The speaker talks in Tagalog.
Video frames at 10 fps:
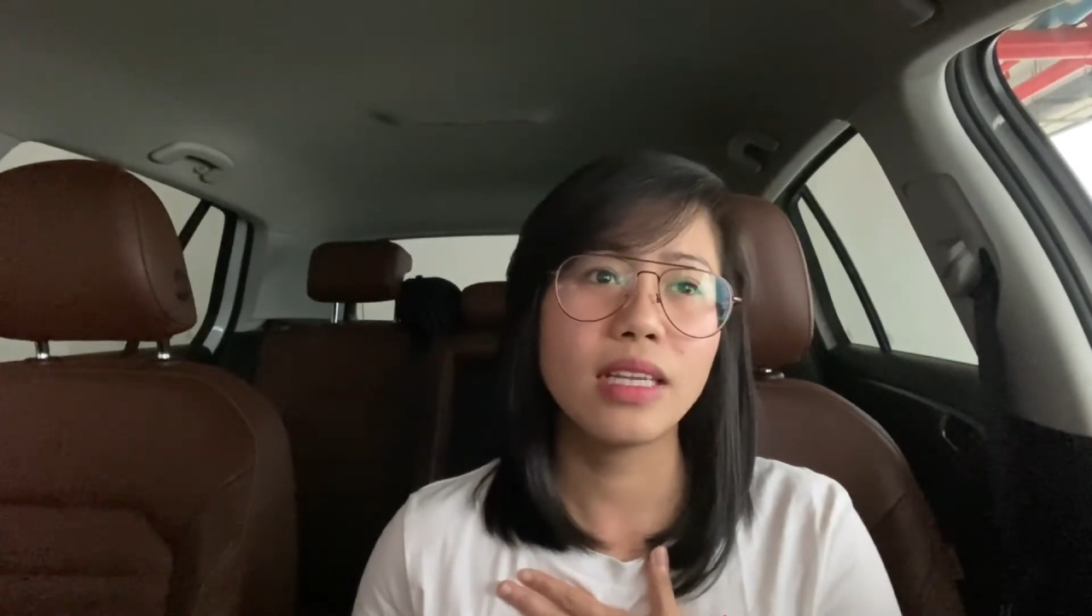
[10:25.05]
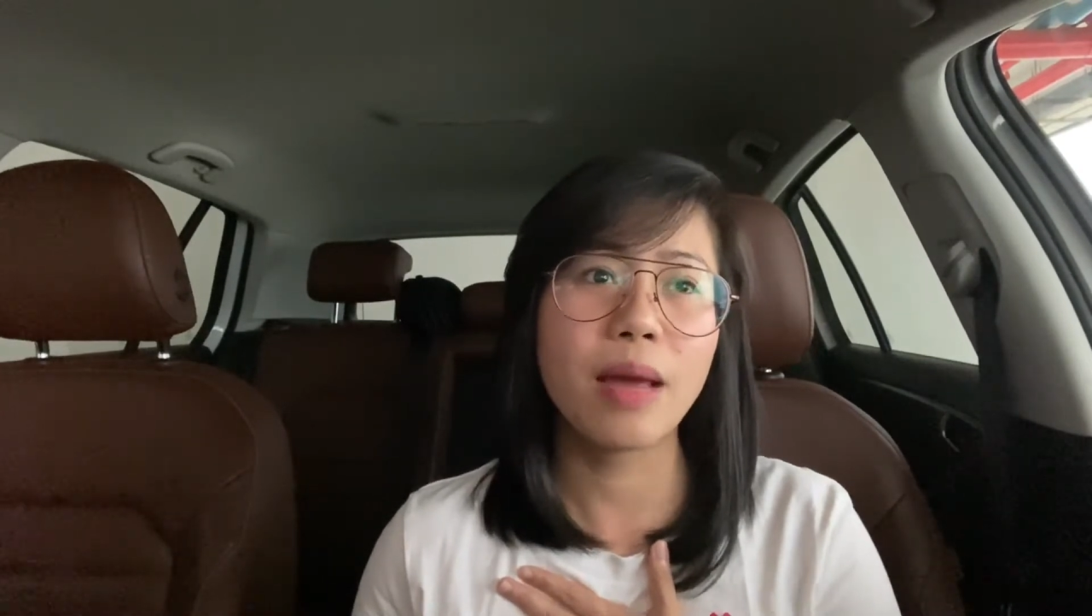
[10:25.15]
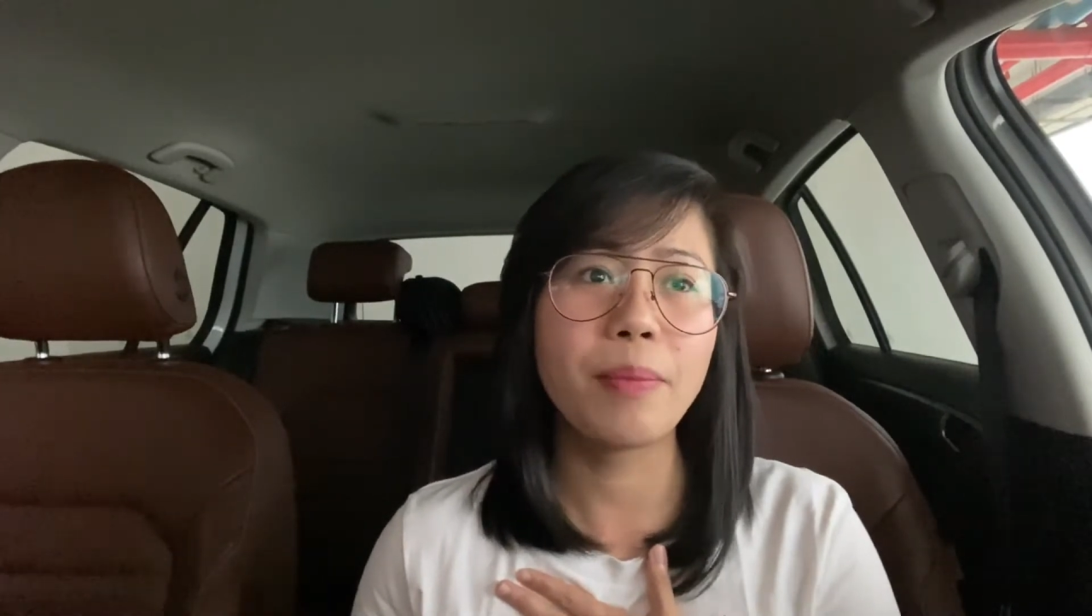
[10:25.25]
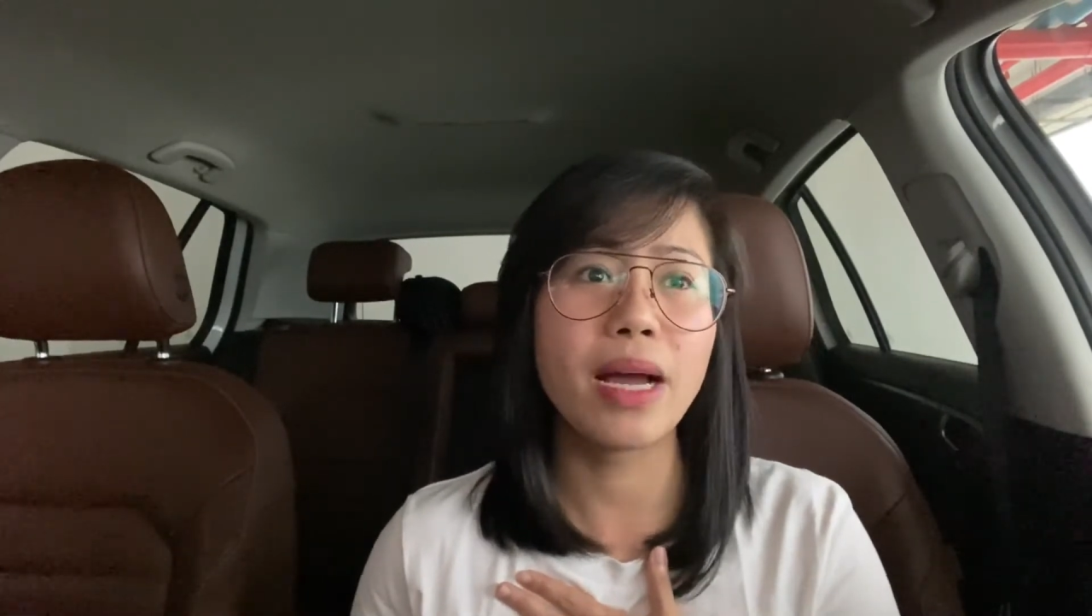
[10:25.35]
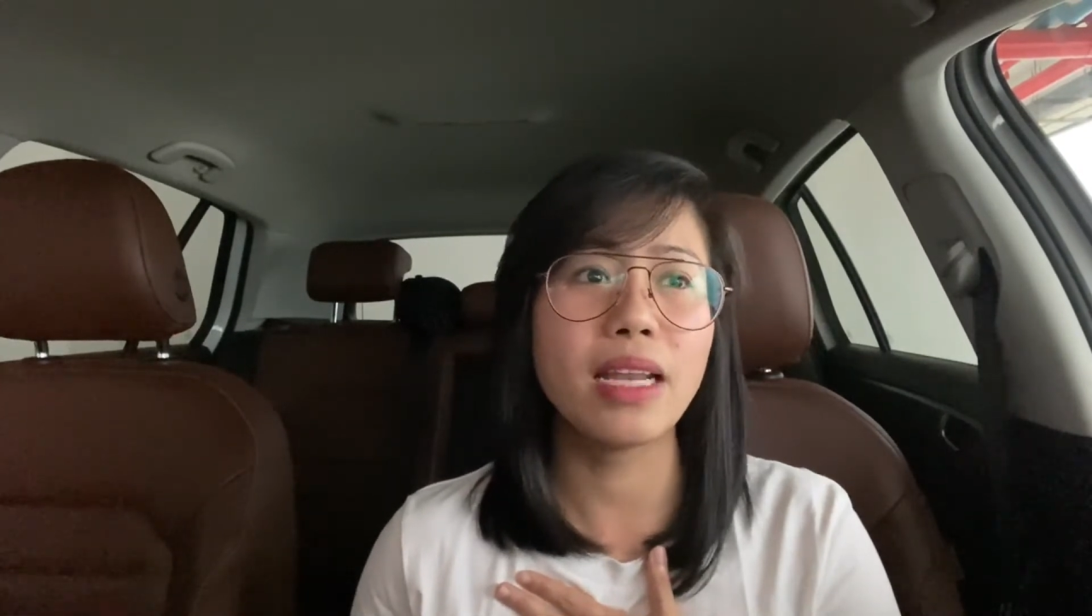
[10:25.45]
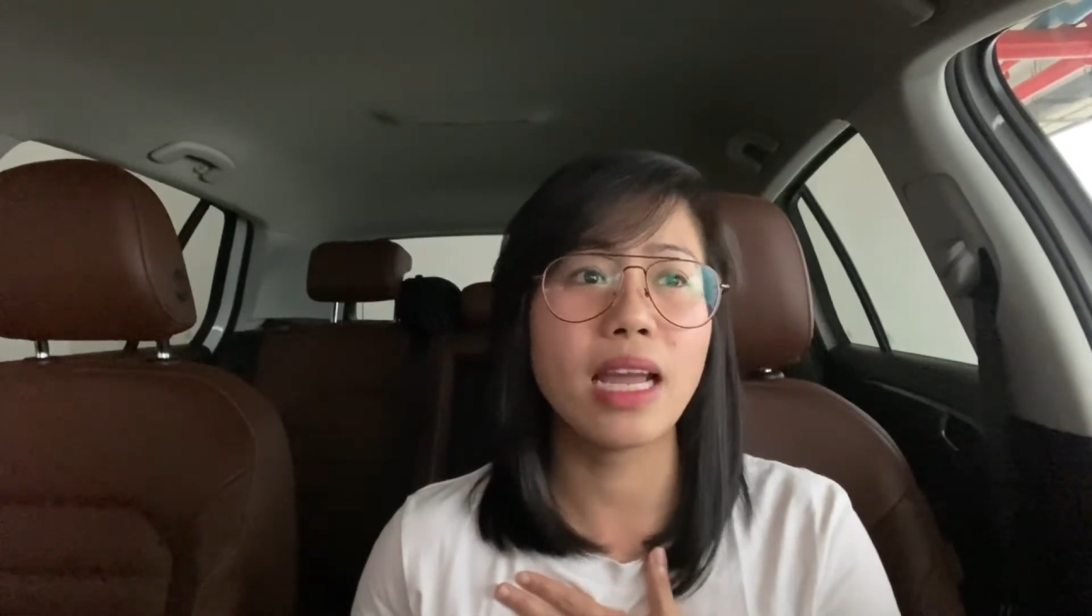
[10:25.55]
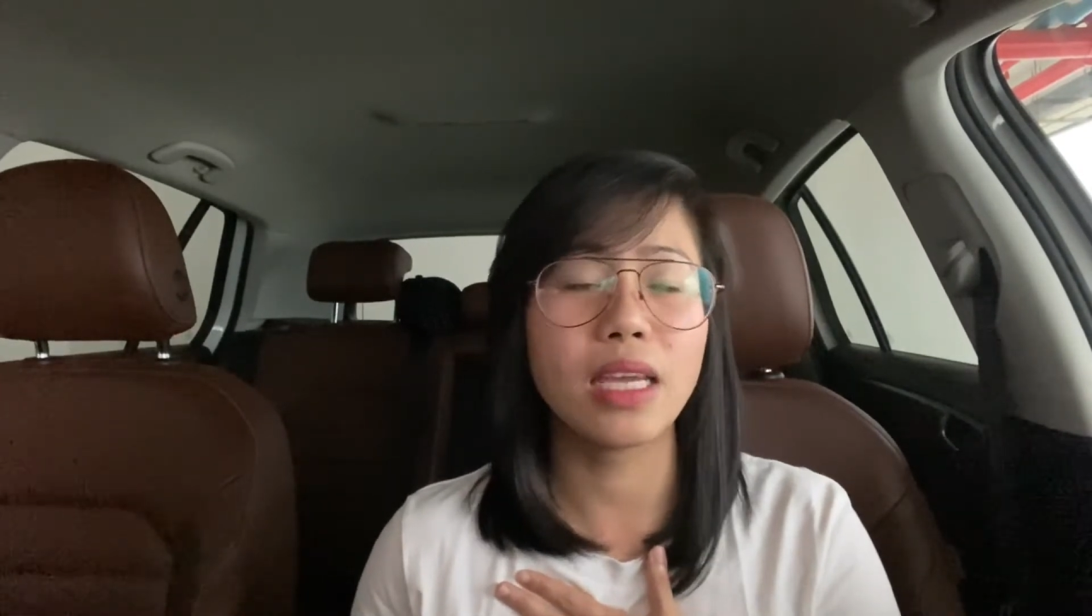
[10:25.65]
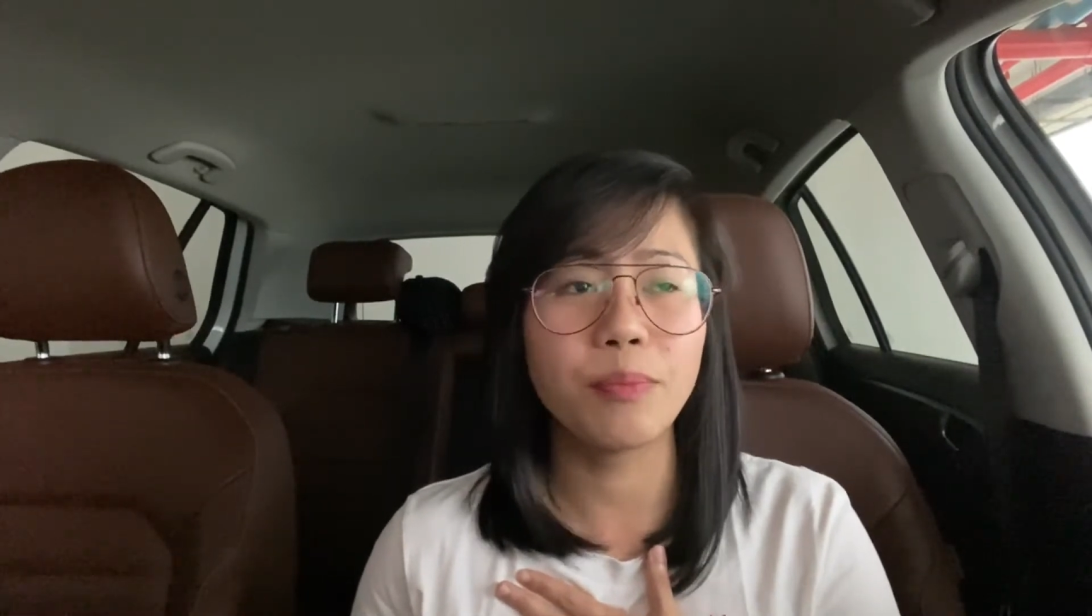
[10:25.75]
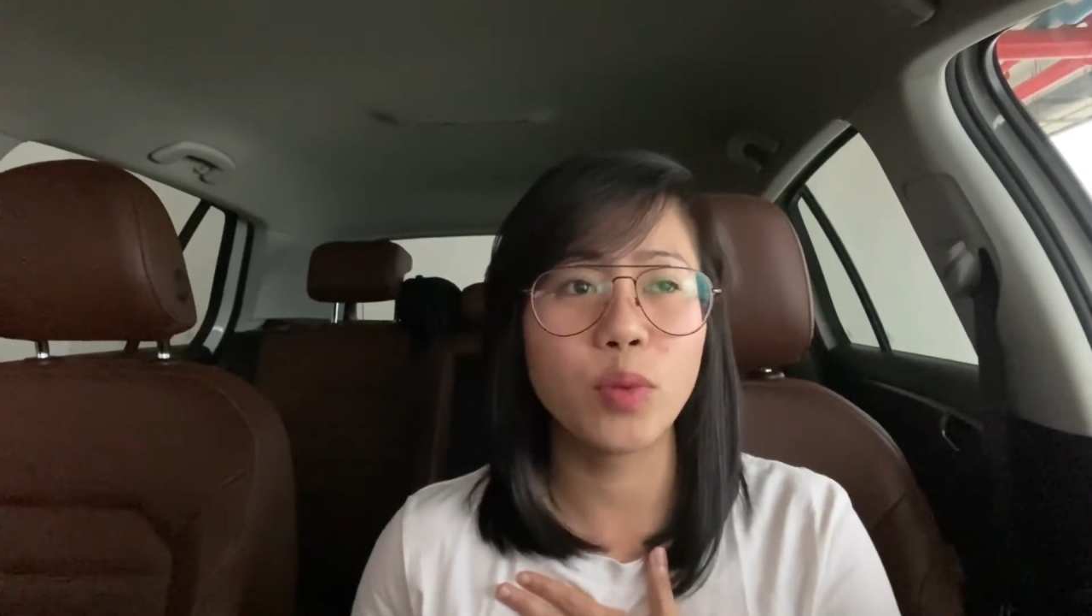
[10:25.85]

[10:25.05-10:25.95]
napakalaki